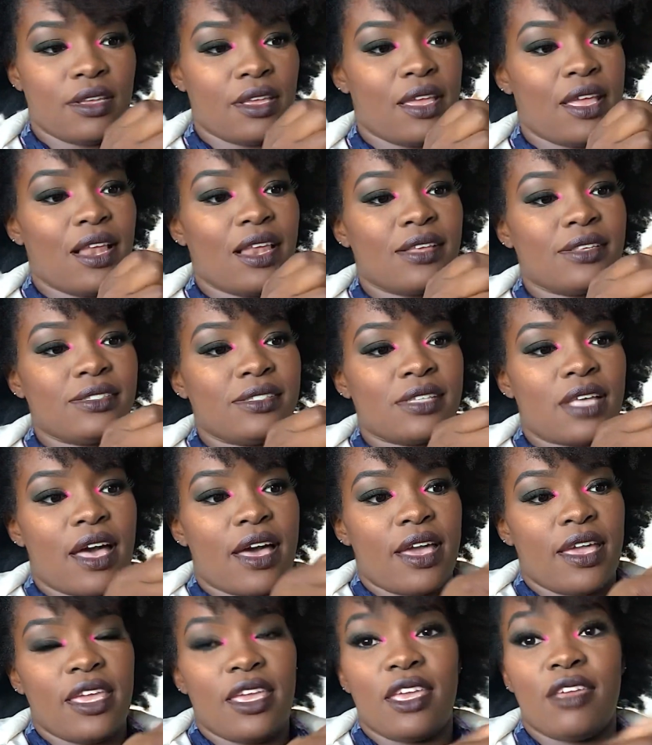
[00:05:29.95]
Ela
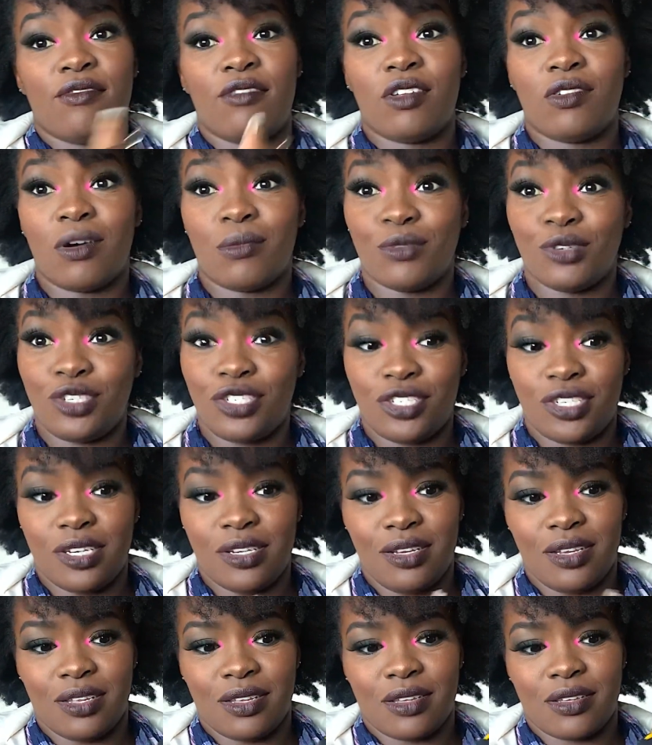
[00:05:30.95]
sai e vira uma
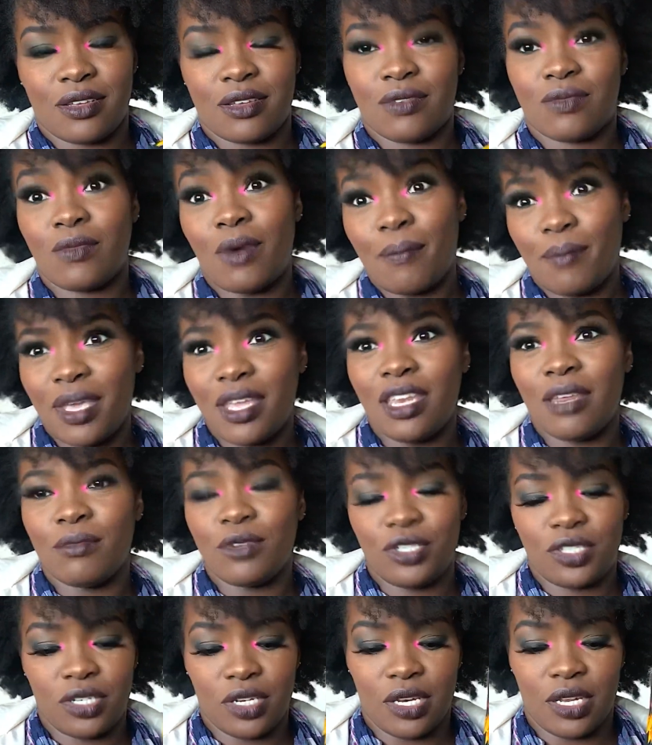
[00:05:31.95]
mochila, uma mini
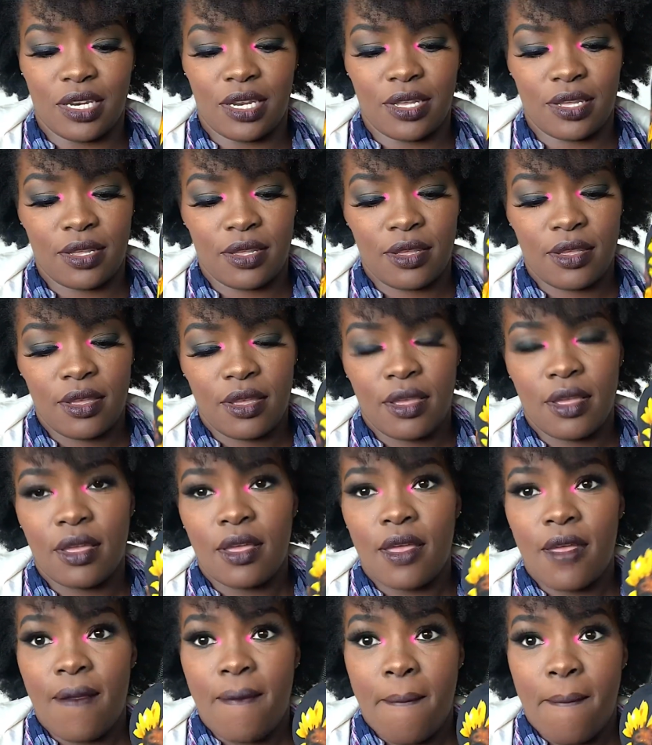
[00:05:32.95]
mochila, né?
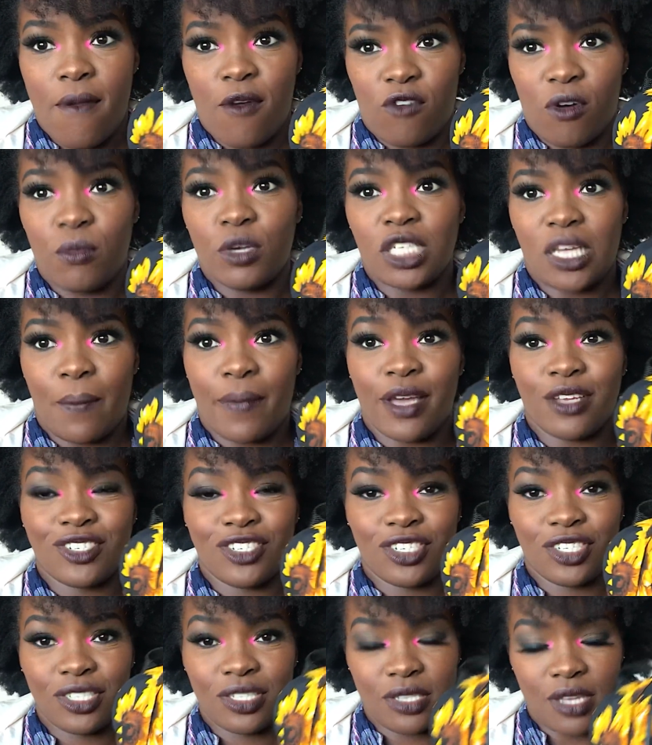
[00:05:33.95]
Eu vou mostrar a
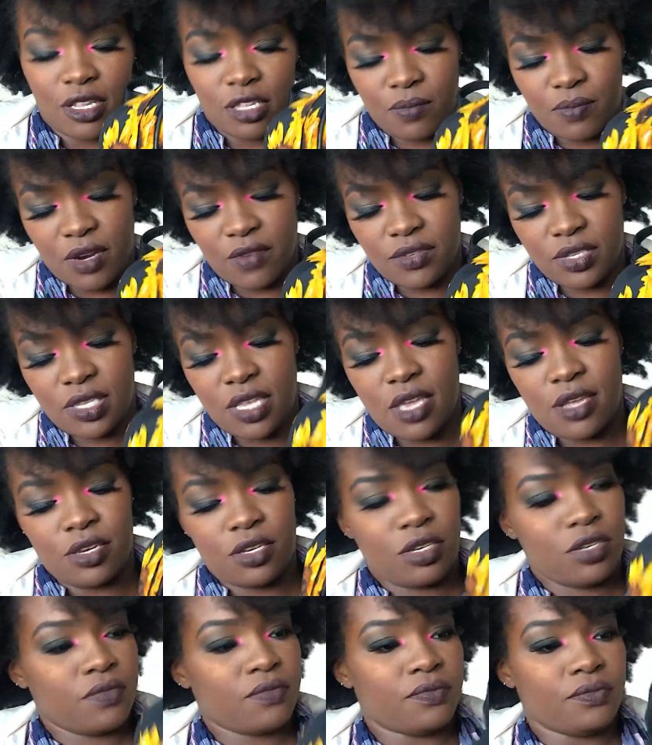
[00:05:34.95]
parte de dentro pra vocês.
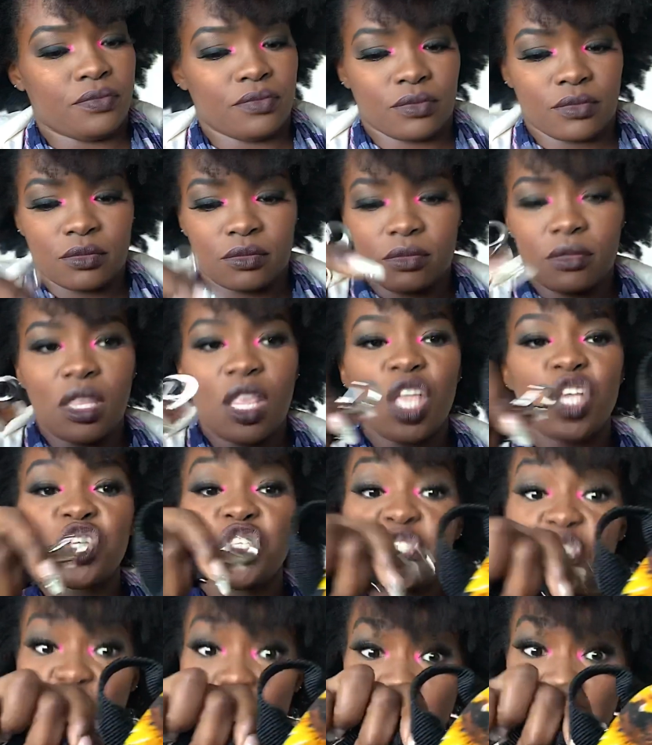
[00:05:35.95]

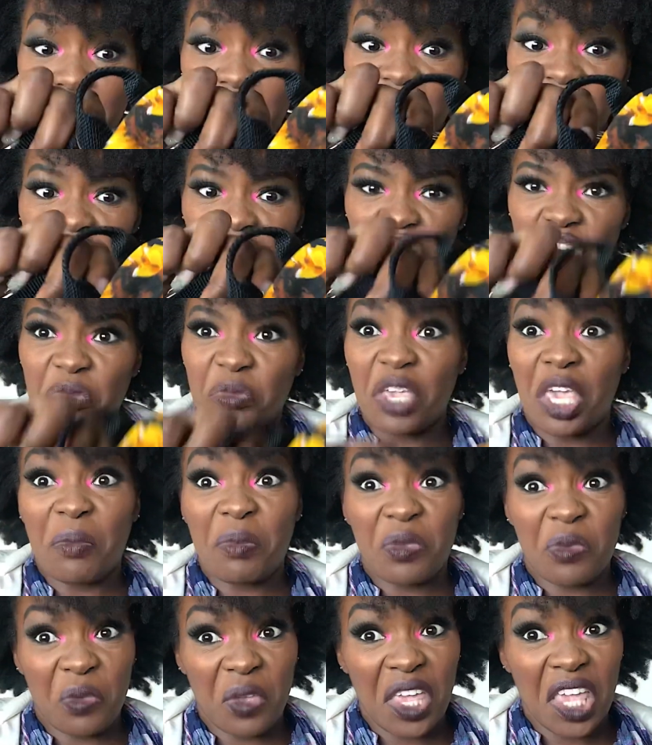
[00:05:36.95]
Só um momentinho, porque eu
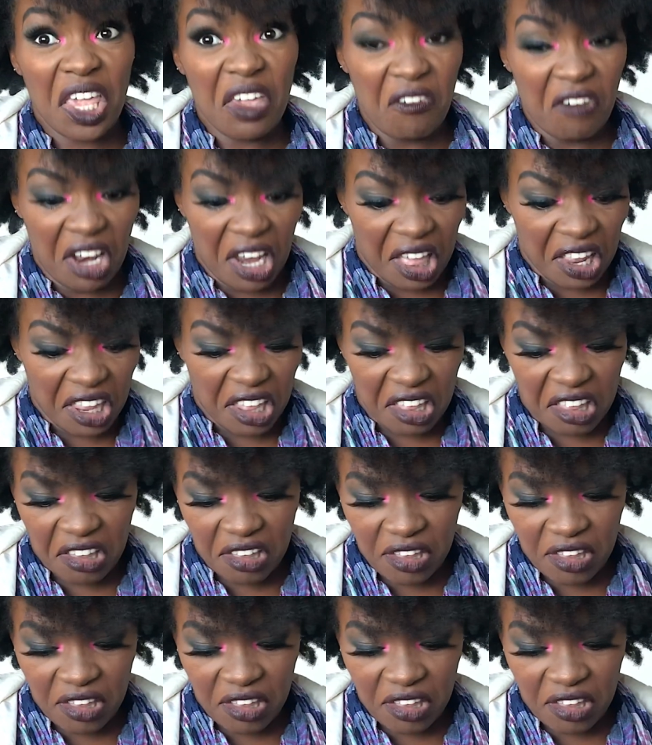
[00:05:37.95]
pessoa aqui é enrolada.